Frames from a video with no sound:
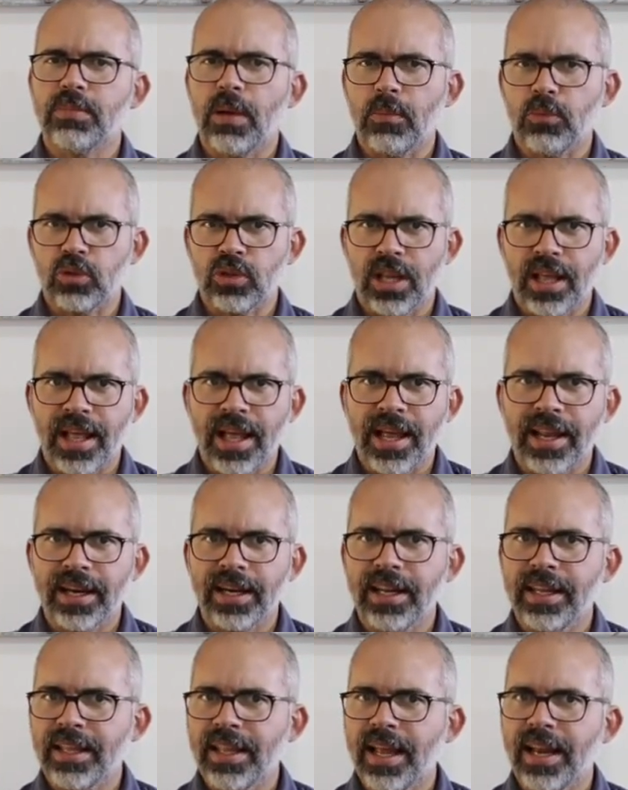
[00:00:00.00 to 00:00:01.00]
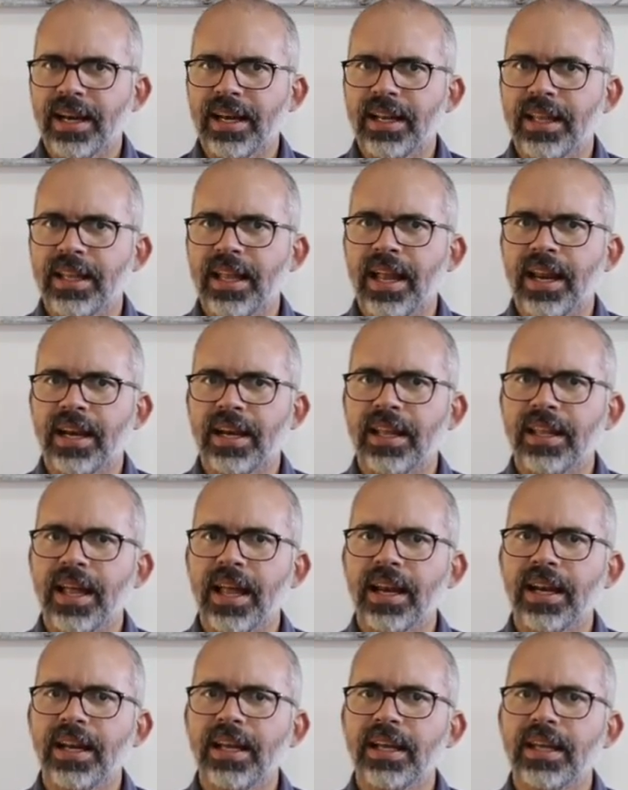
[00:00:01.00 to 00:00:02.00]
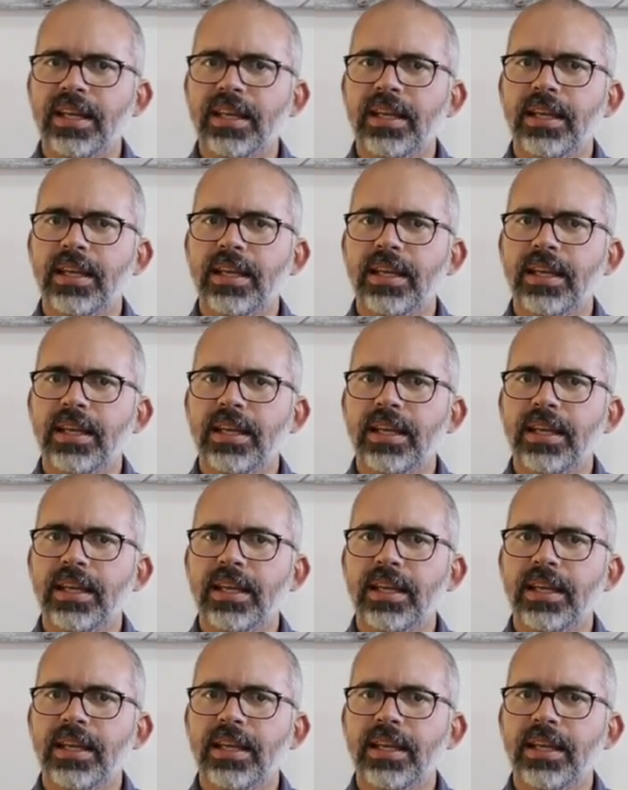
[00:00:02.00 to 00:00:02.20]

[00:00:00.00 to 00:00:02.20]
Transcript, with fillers: Vamos a darle, darle, darle, darle